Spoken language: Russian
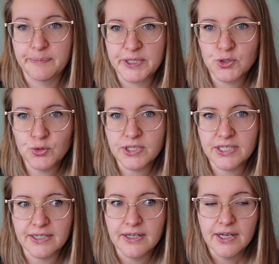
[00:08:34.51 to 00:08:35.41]
А по
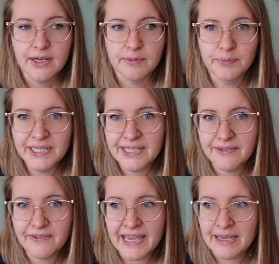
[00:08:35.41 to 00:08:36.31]
сути мы
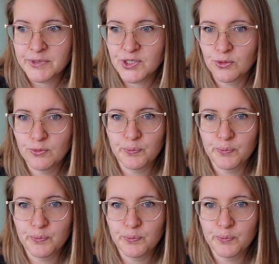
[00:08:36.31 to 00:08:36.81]
являемся